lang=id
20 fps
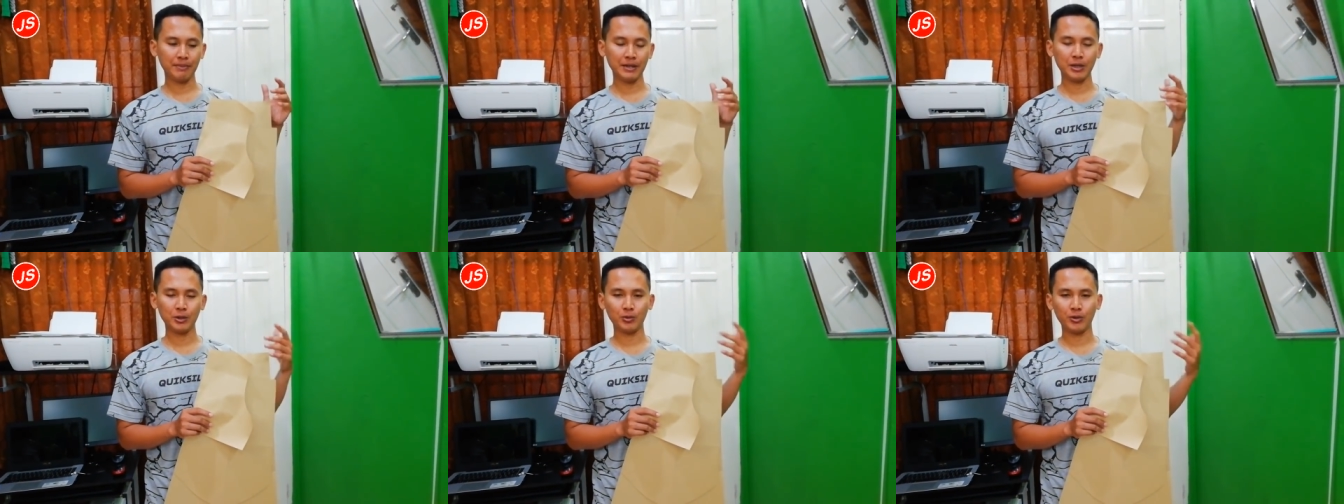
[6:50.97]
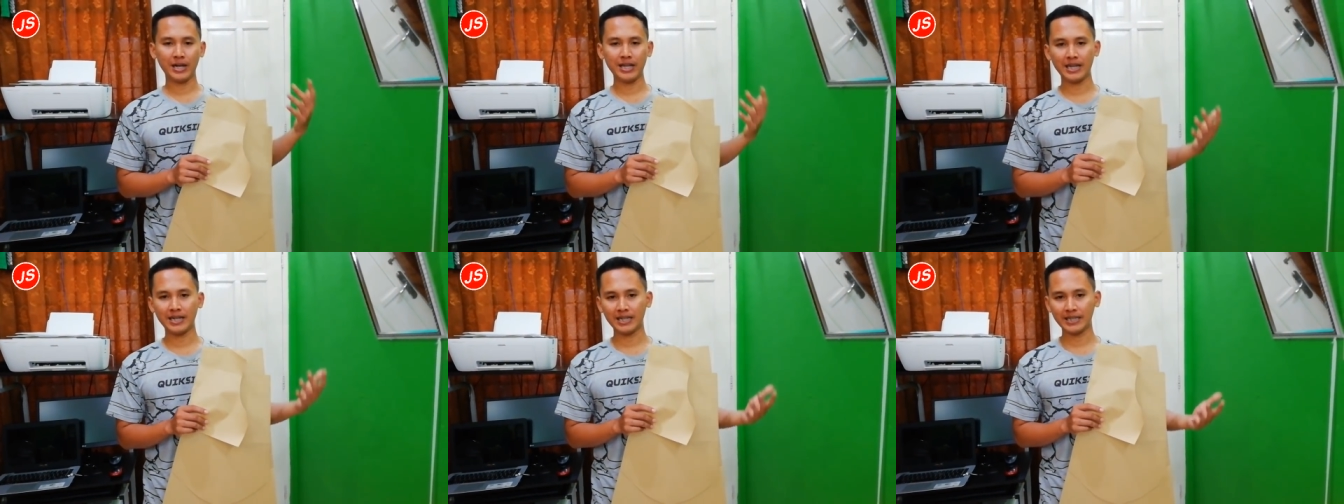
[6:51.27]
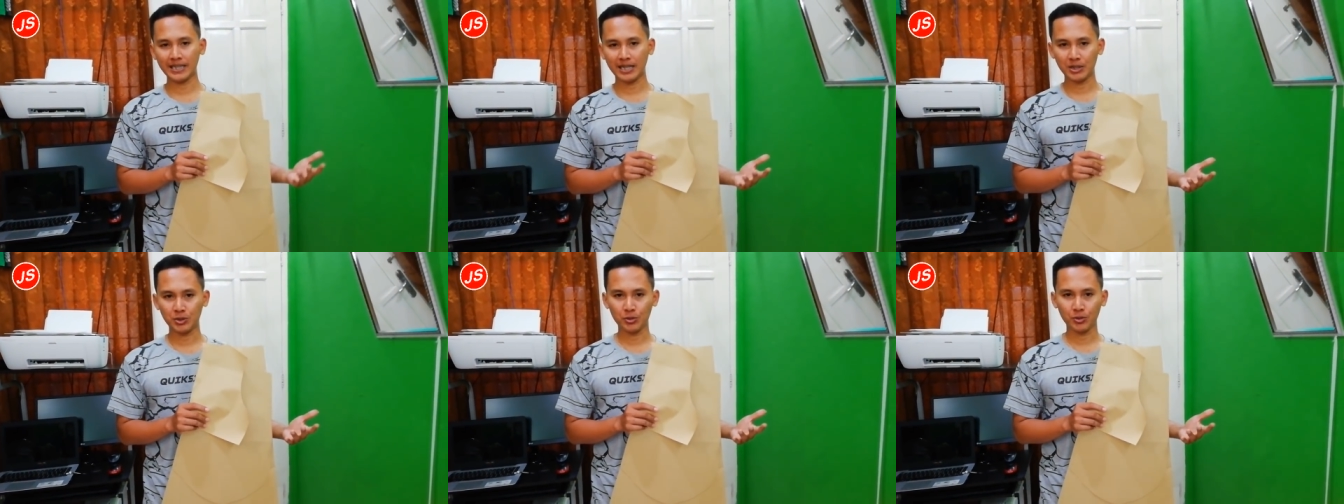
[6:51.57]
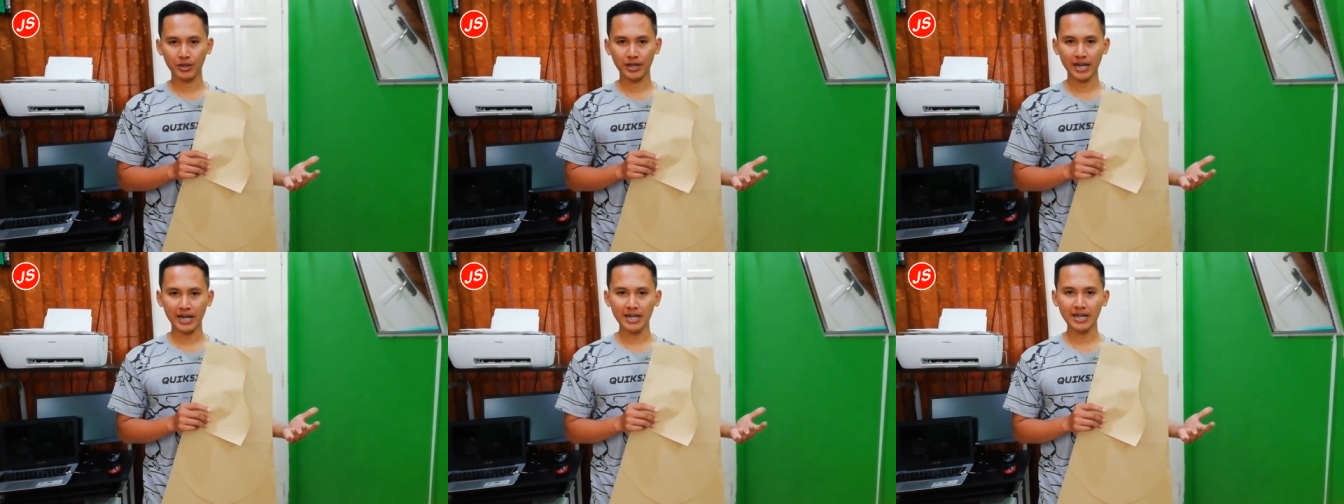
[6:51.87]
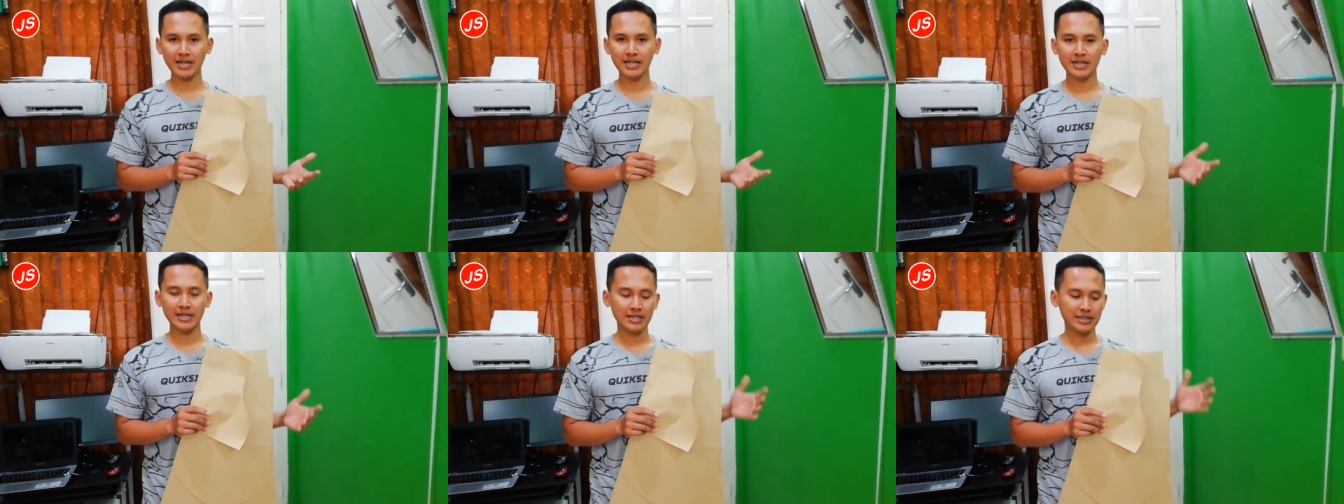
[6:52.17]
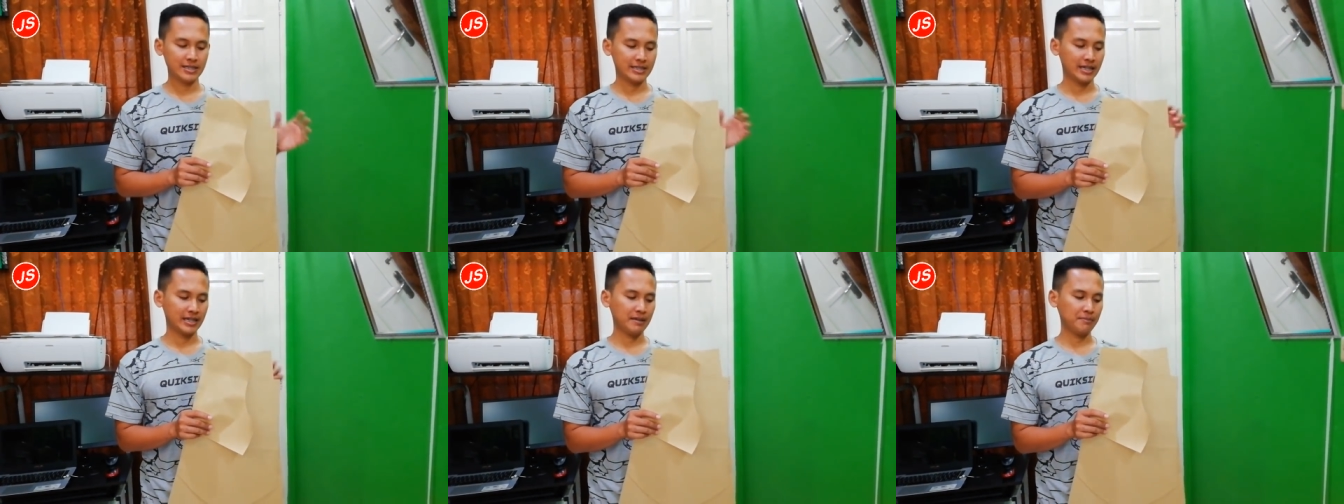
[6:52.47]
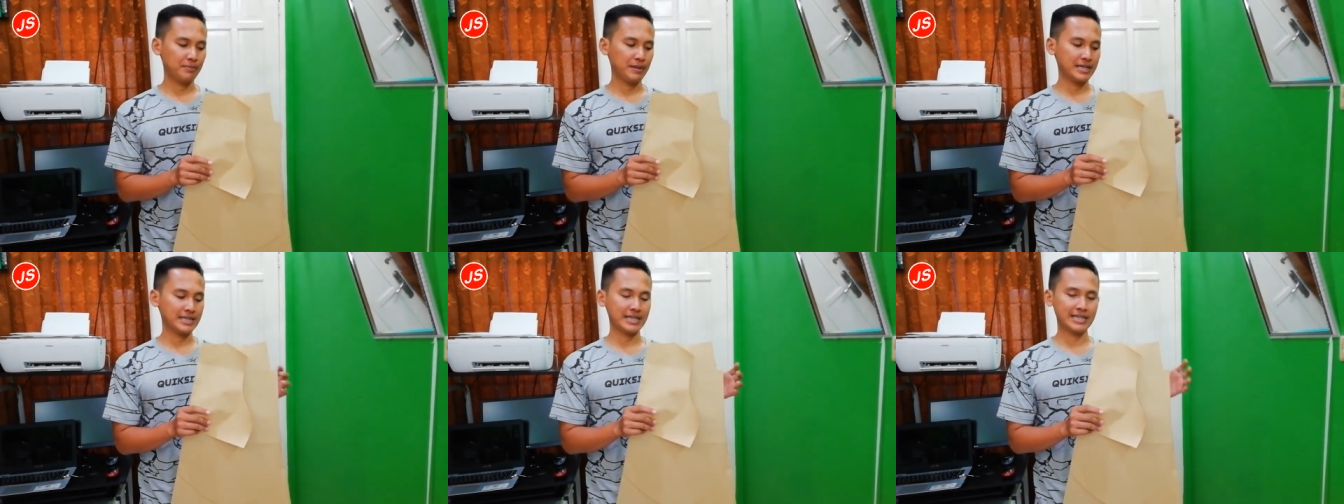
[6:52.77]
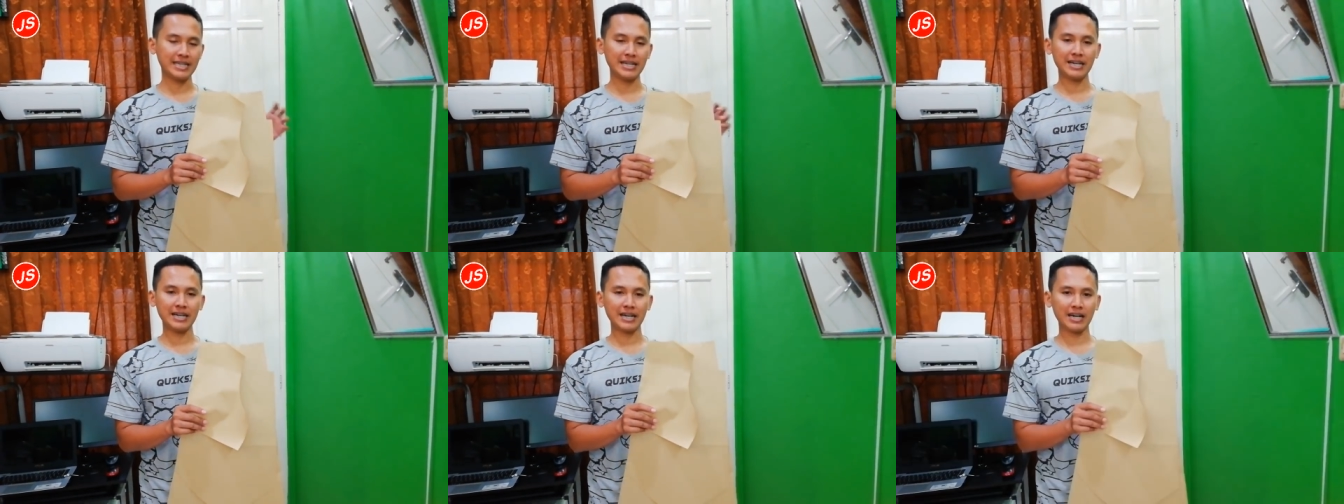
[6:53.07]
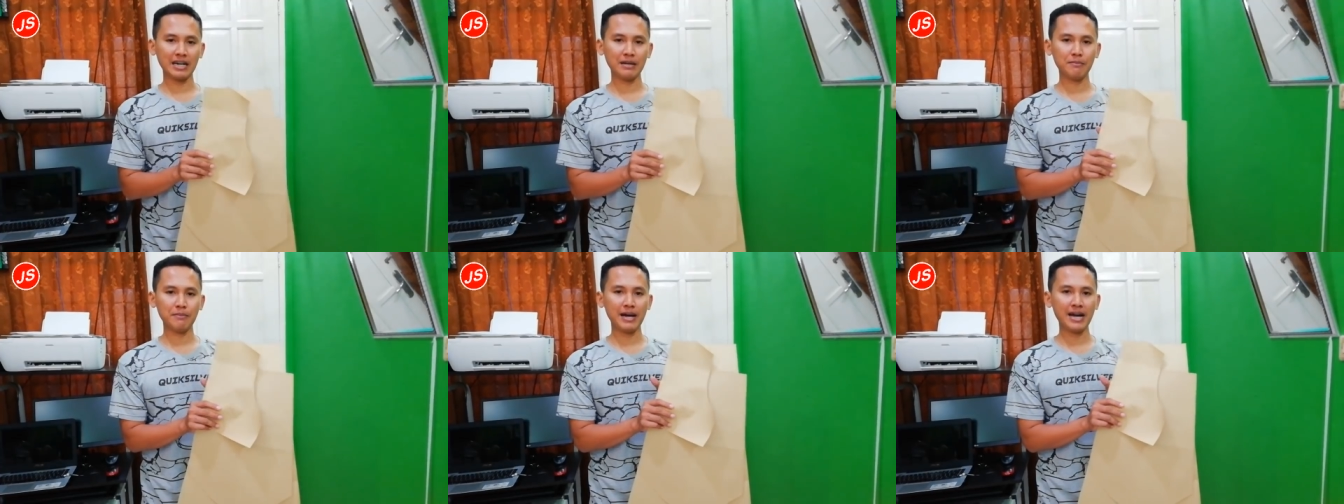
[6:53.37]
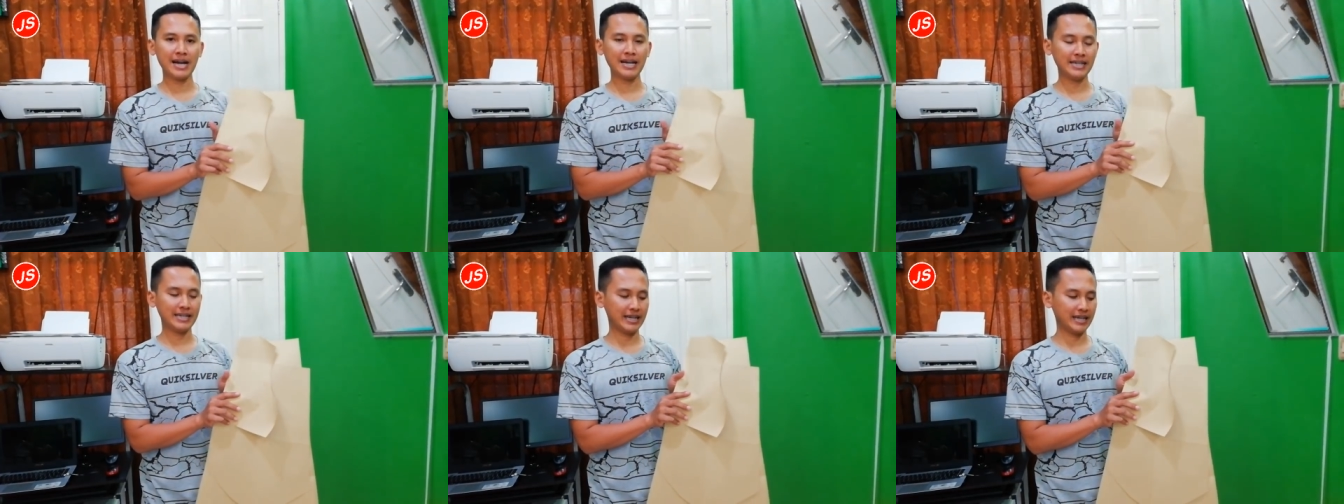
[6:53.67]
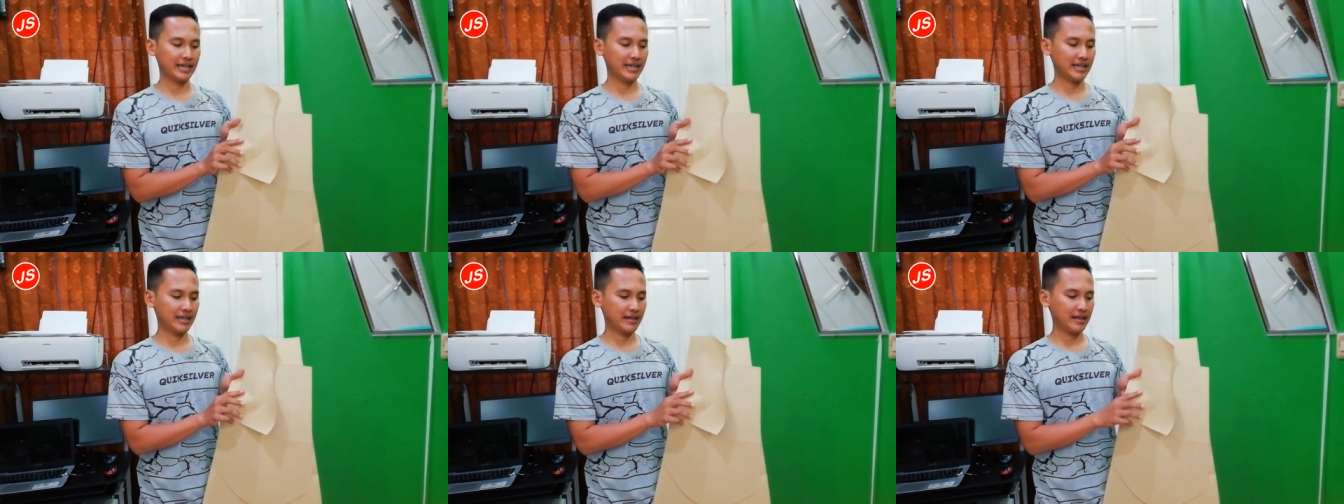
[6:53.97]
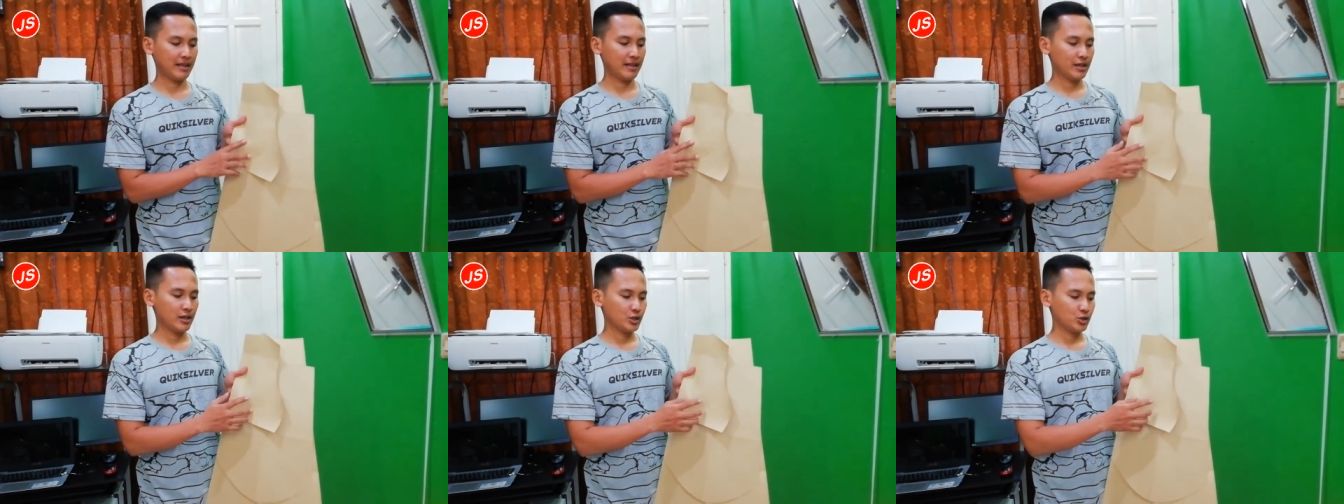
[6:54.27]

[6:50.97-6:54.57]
perhitungannya detail juga jadi biasanya kelemahan dari